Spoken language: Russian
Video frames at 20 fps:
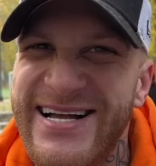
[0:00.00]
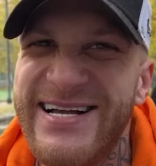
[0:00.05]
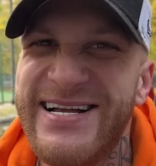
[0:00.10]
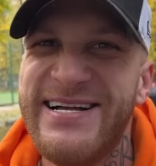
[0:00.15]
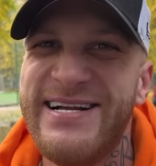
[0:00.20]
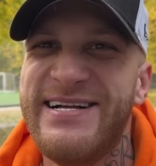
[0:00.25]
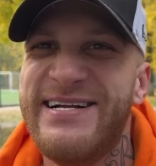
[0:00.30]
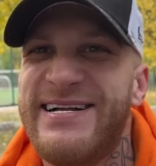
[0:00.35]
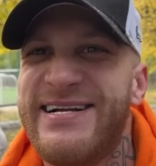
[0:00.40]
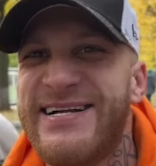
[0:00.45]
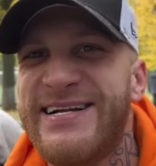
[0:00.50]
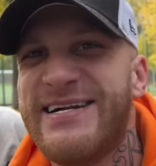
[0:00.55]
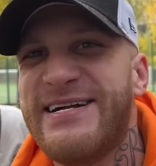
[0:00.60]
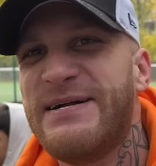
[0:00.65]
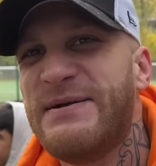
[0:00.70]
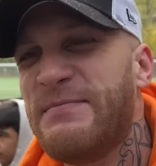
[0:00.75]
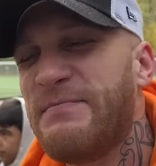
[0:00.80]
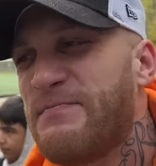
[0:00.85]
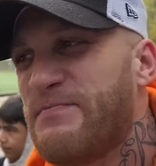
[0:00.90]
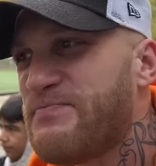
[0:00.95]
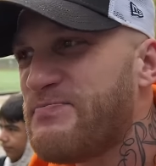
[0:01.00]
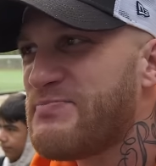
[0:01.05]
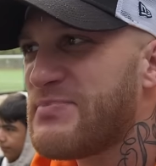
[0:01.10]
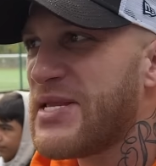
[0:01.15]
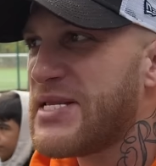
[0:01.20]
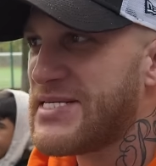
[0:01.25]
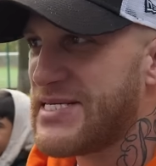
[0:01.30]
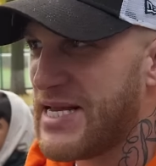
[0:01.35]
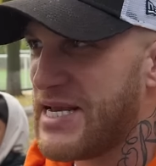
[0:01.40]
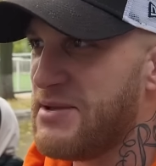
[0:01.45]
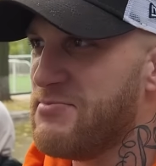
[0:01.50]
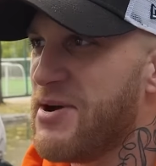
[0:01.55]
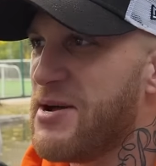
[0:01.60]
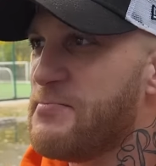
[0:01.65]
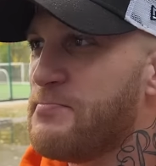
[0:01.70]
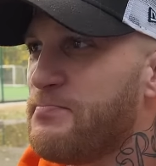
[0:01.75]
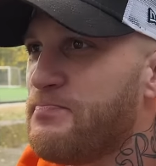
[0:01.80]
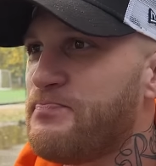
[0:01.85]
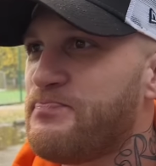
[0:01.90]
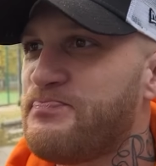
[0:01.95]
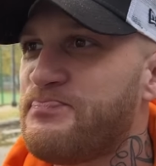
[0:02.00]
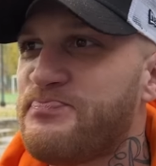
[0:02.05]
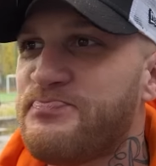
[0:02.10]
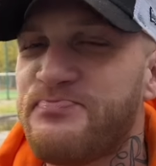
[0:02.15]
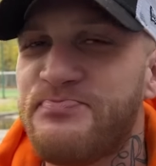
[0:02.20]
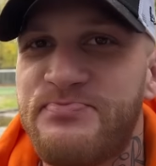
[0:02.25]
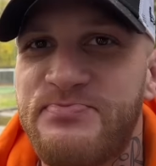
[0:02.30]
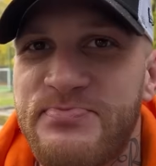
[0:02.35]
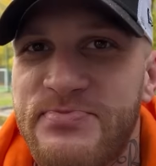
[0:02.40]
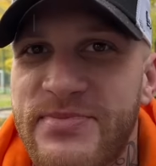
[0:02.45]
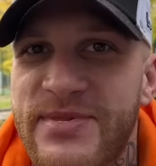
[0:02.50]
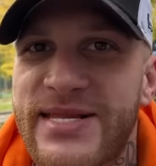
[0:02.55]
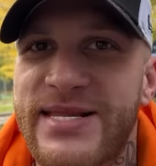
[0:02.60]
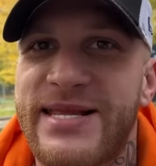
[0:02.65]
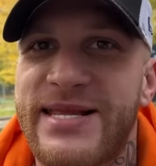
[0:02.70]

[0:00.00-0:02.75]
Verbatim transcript: а кого еще хотят? Салима. Да? Да.